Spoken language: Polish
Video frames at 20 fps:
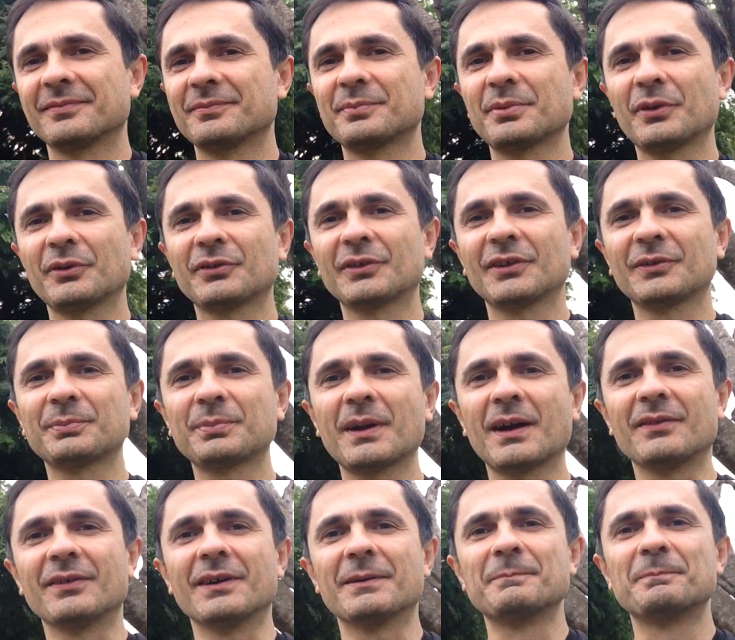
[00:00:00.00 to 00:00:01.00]
Prosta
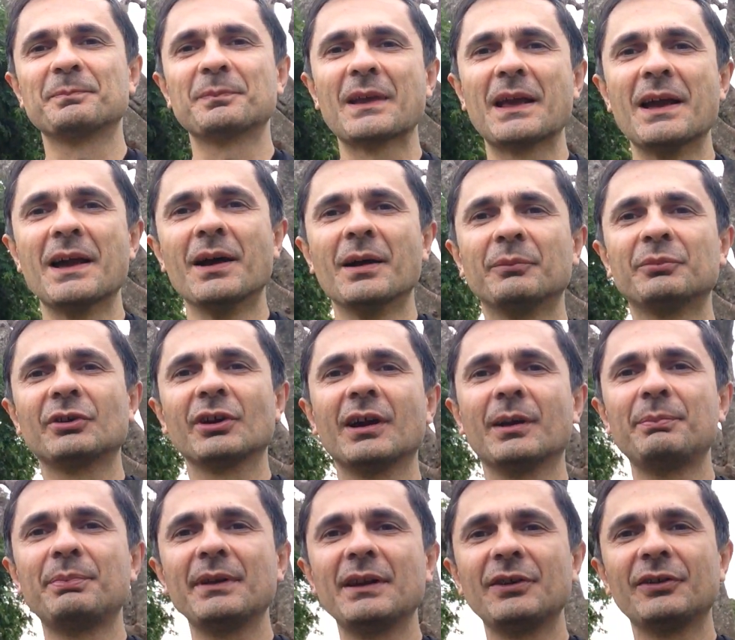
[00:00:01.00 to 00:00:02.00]
sprawa.
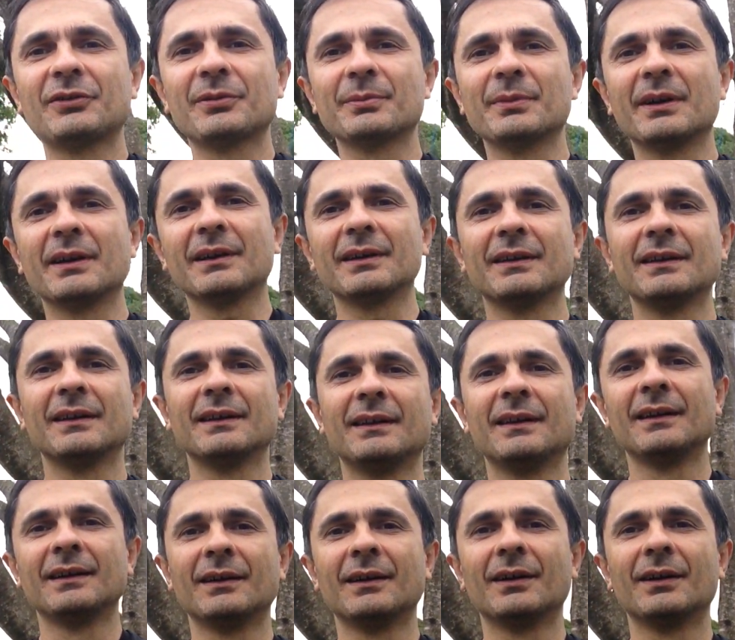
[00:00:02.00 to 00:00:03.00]
Przegapiliśmy
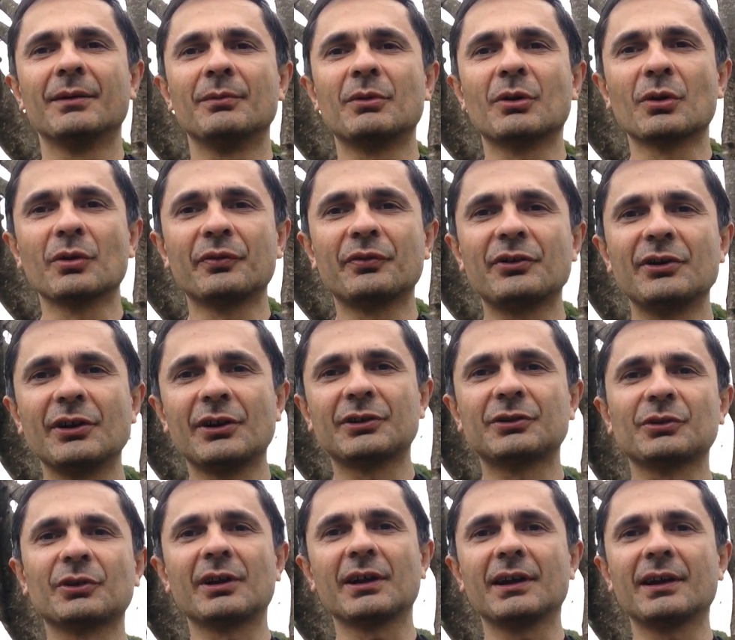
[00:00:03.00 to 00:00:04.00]
mrówki,
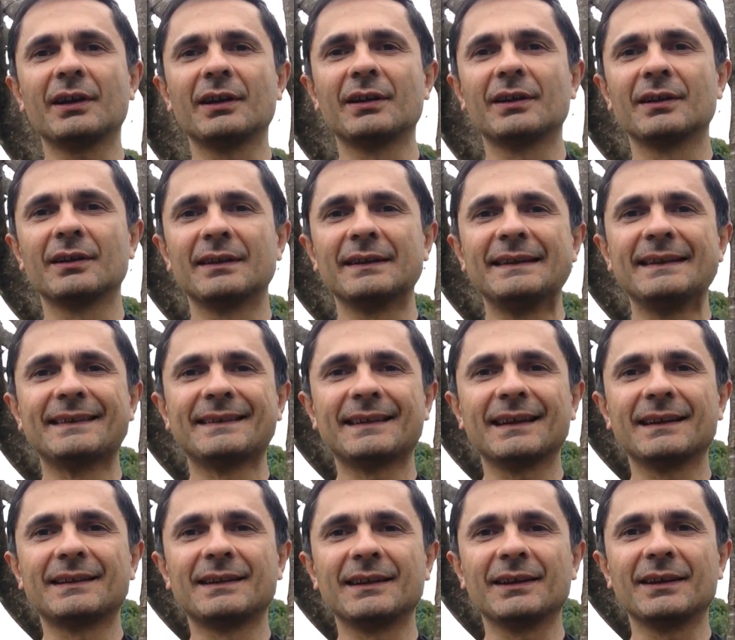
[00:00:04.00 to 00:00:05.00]
które
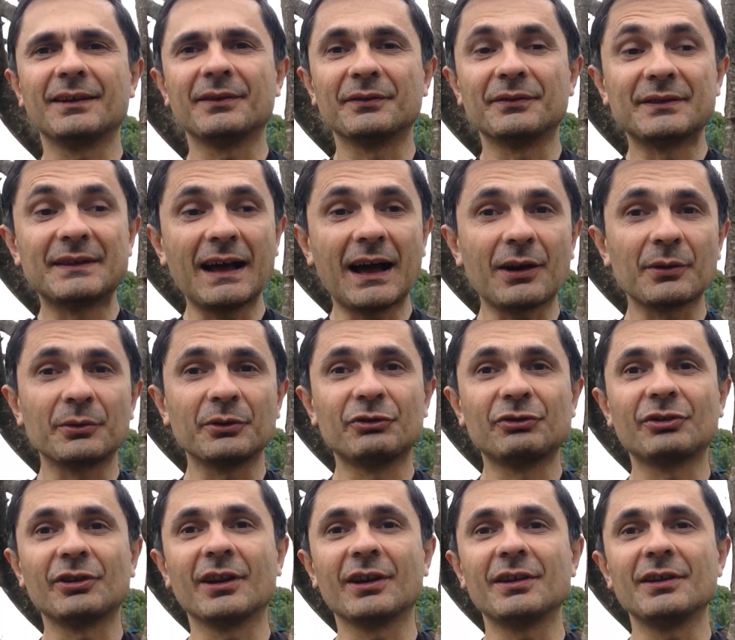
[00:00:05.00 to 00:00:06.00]
niestety wdarły
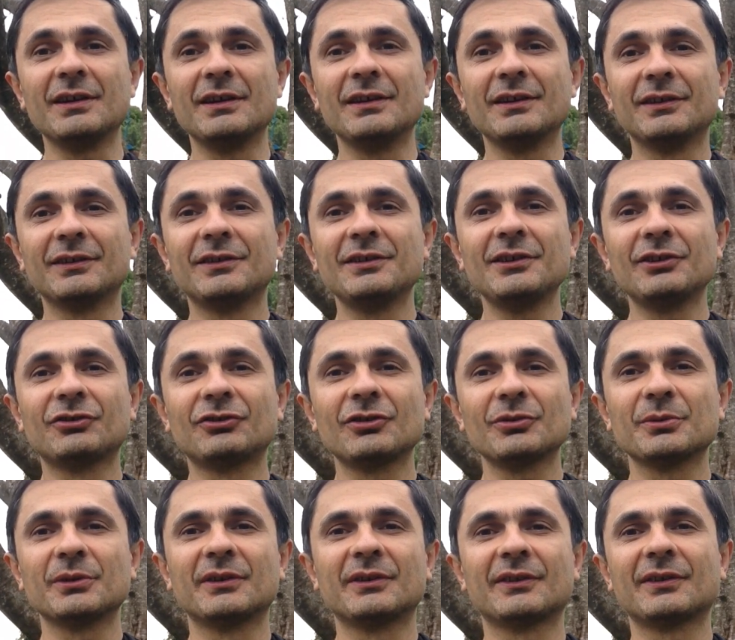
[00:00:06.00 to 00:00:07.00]
się i
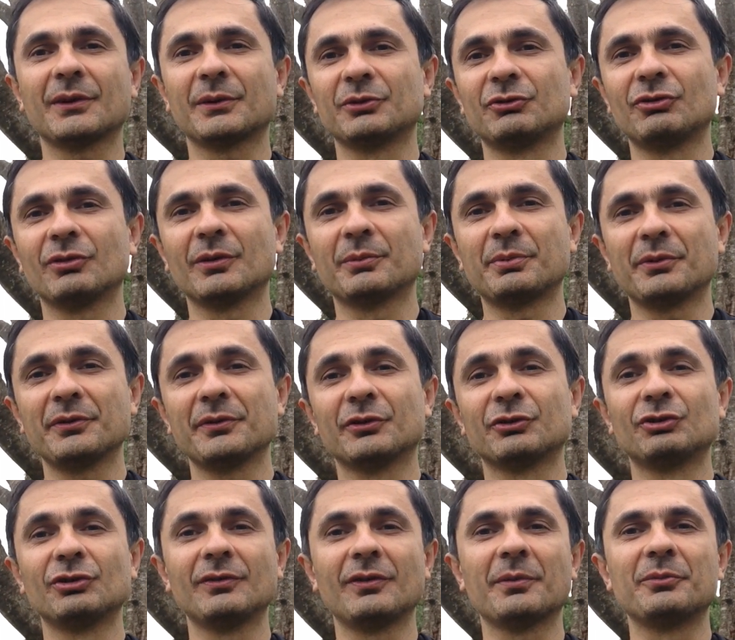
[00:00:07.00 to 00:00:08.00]
zniszczyły to całe drzewo,
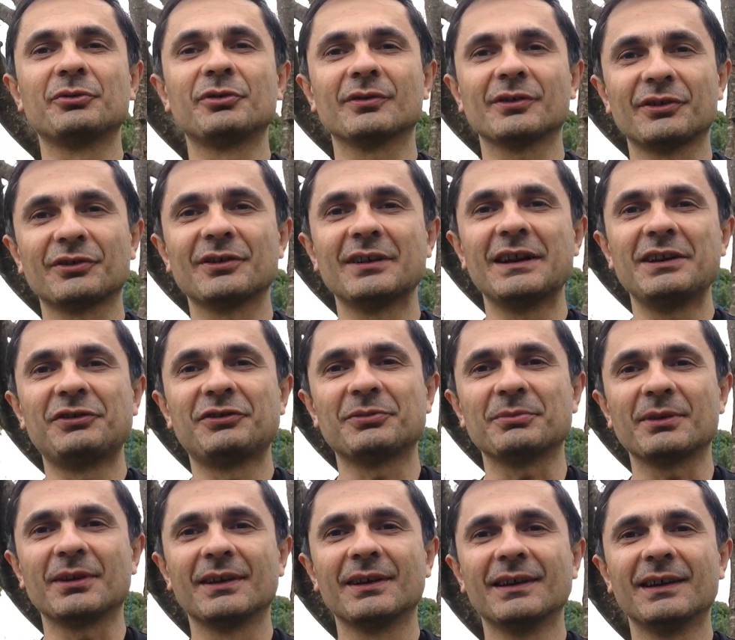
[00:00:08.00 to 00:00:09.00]
ponieważ żywią się właśnie
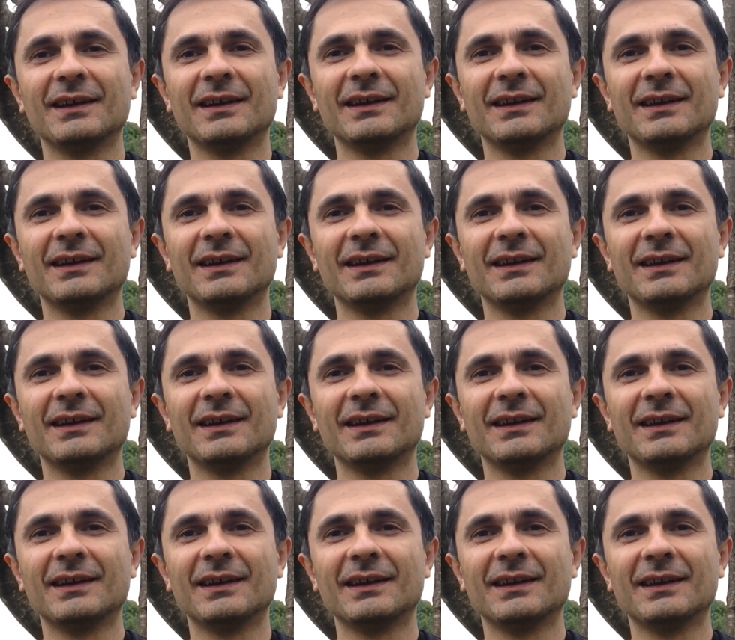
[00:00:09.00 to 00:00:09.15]
liśćmi